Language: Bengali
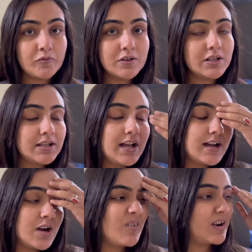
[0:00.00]
ফুল দিয়ে
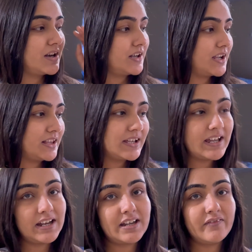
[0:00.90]
আমাকে ওখানটা খালি
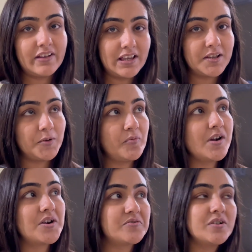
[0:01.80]
কেটে ফেলে দেবো
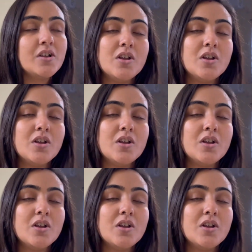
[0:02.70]
কারণ